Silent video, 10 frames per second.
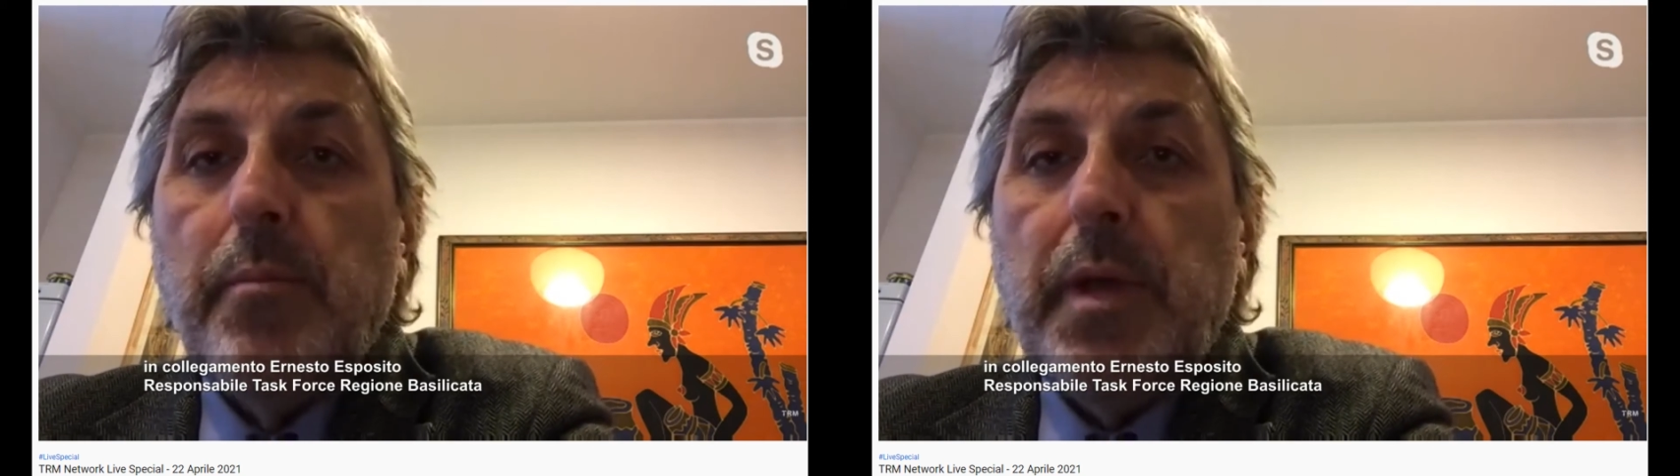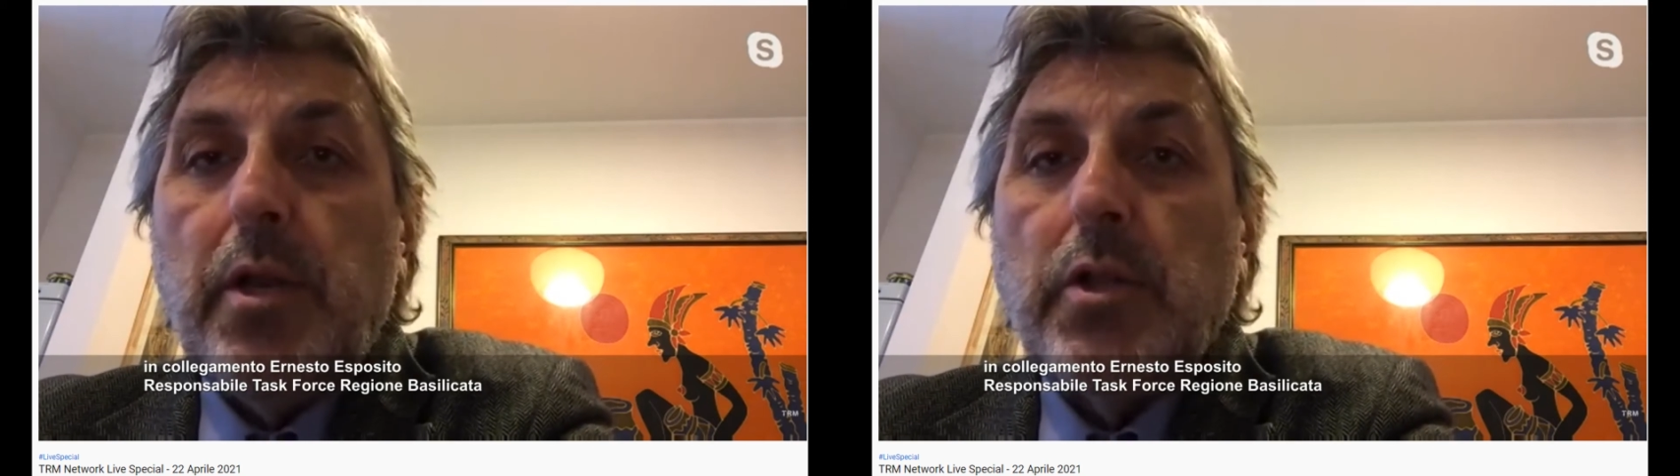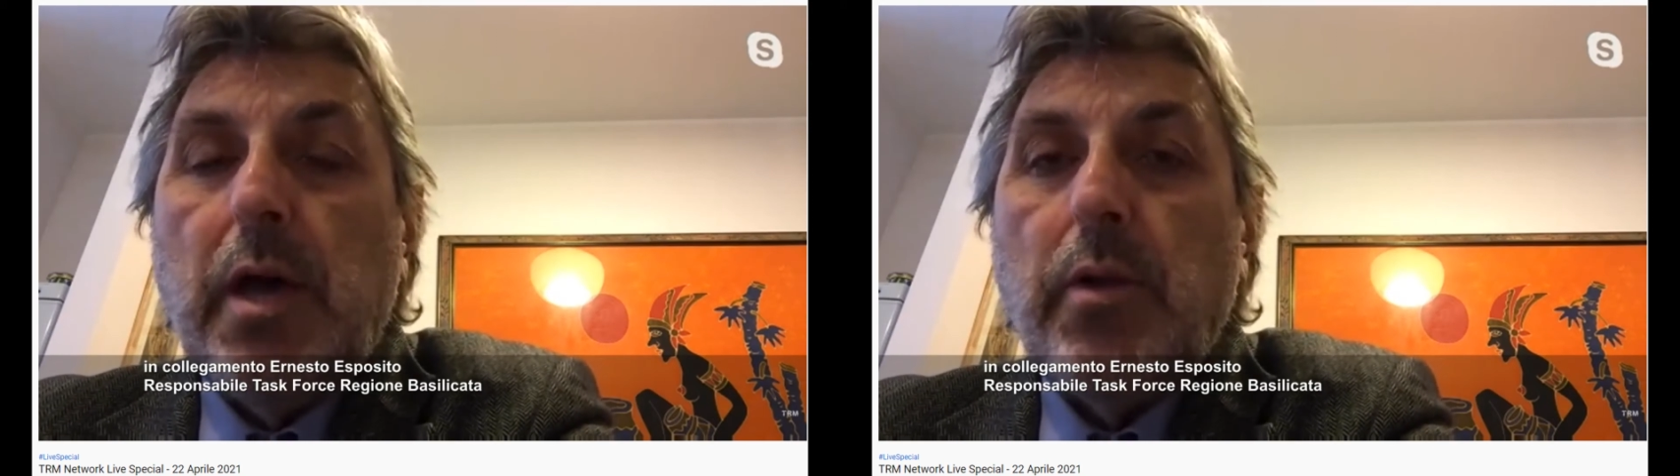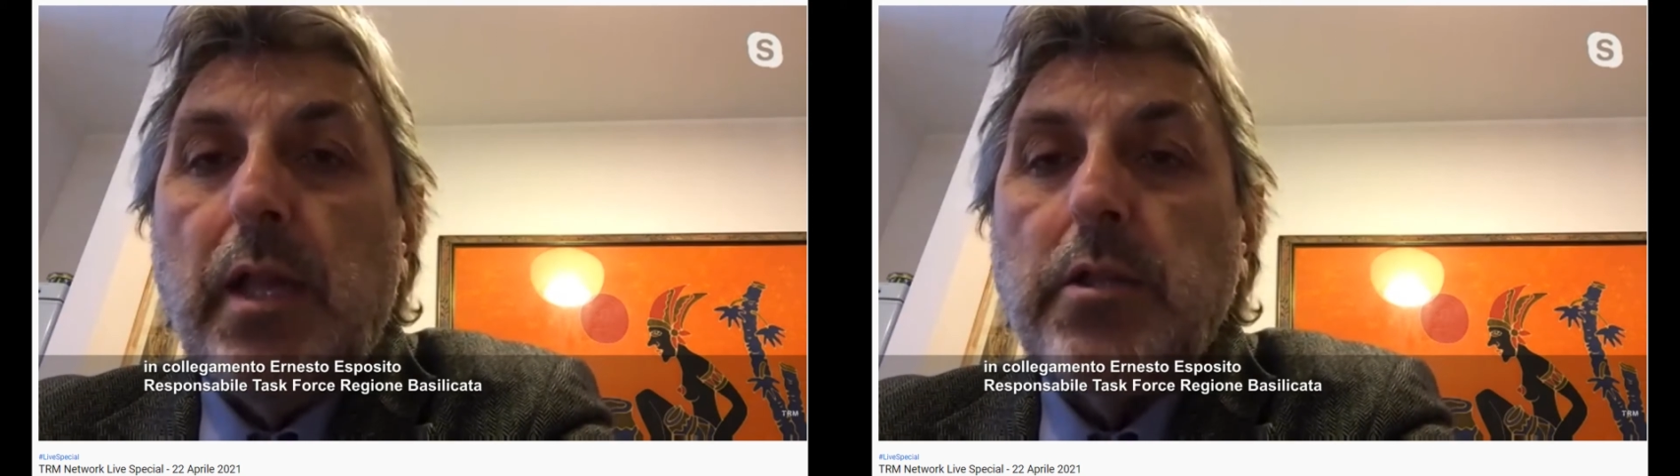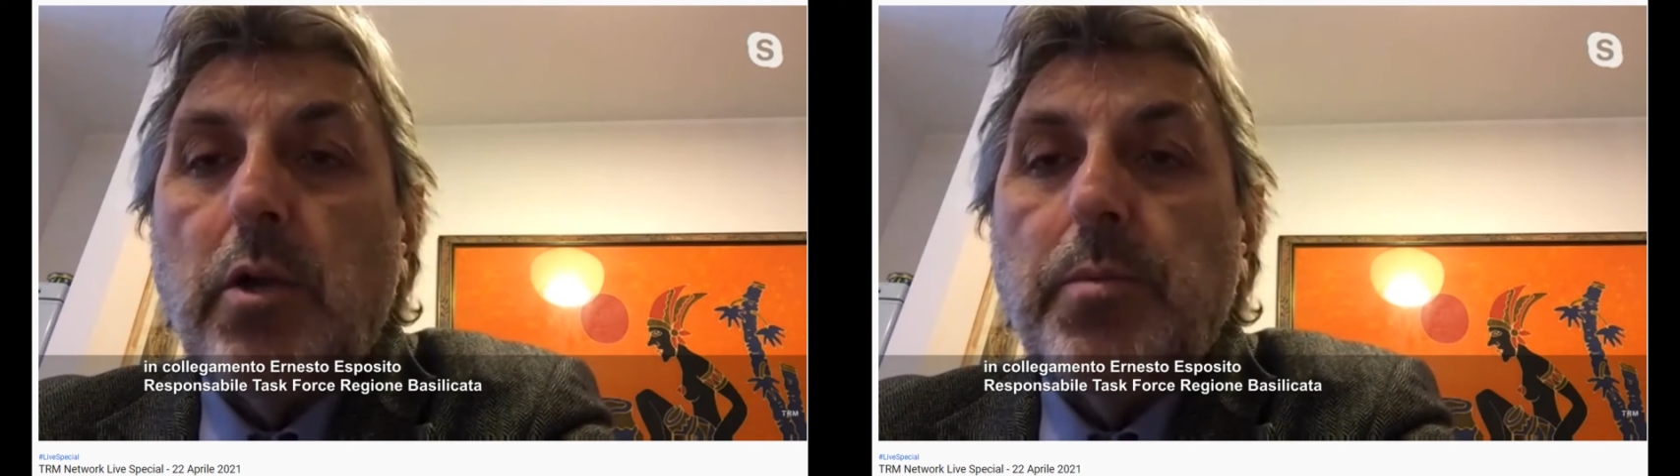però da un
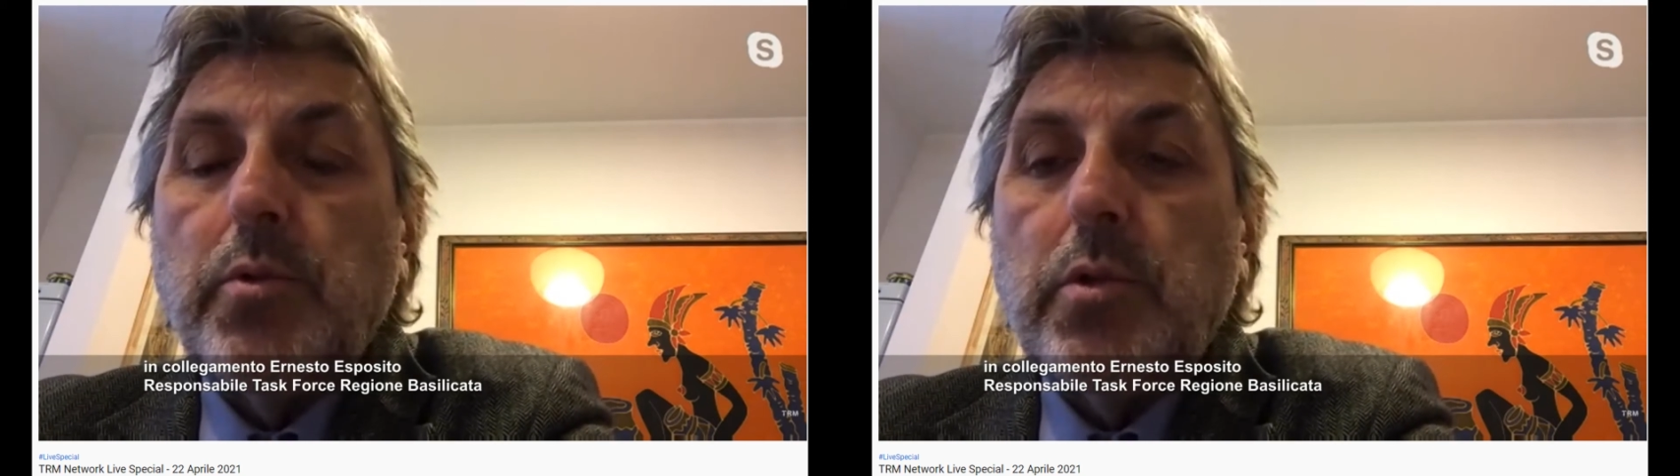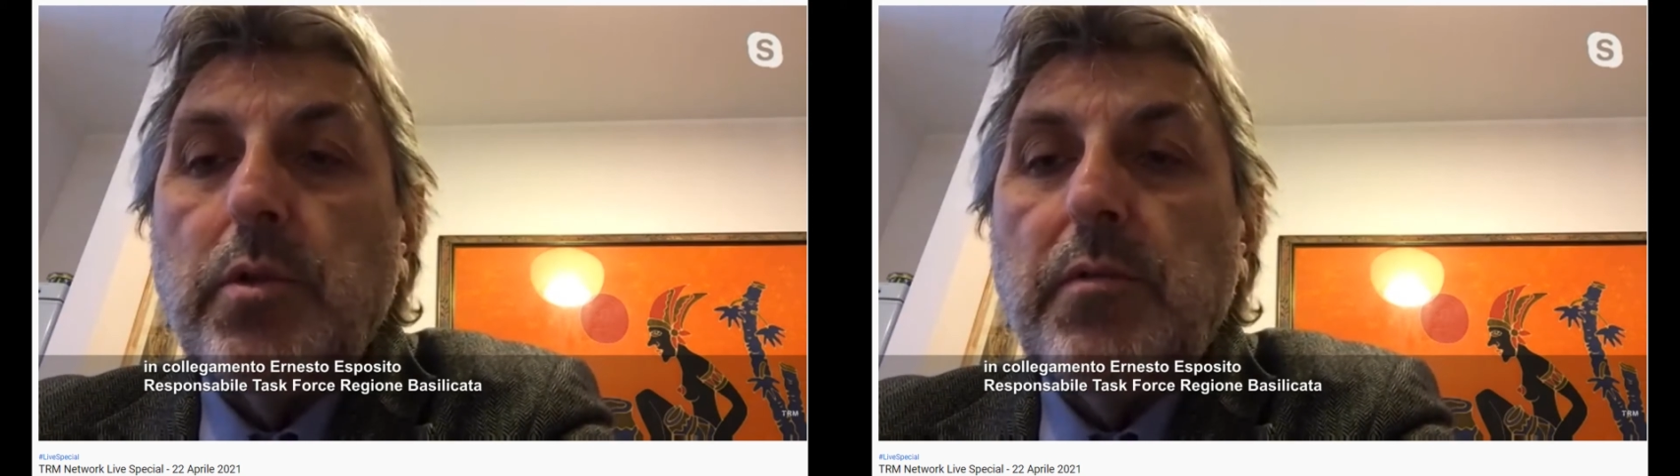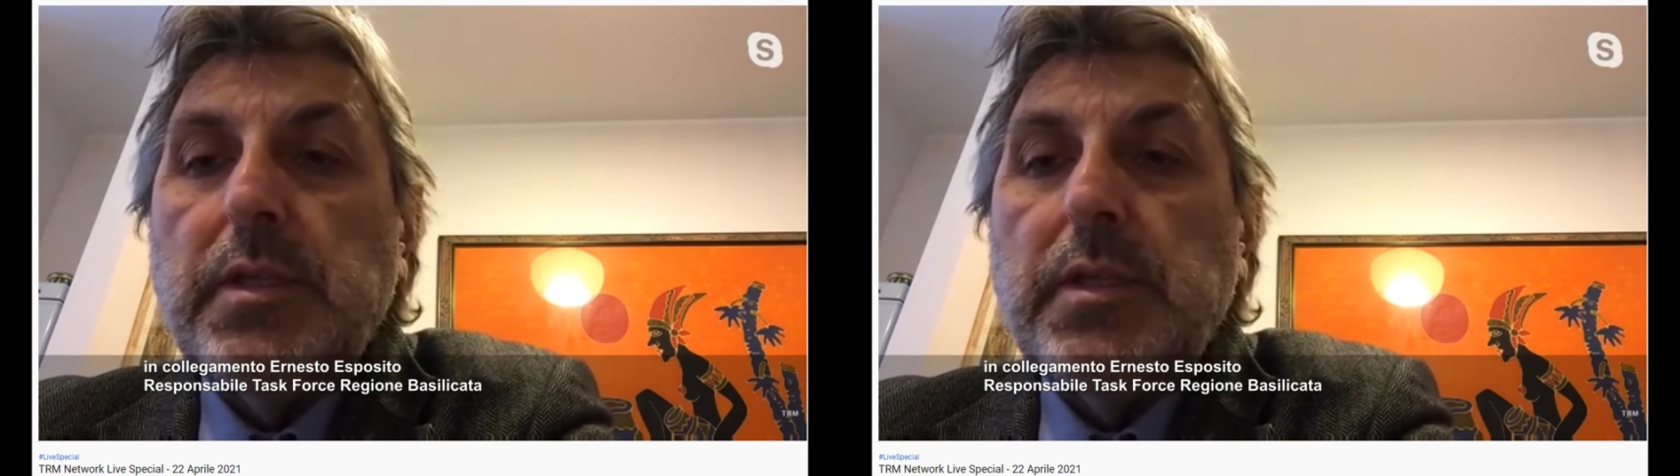altro punto di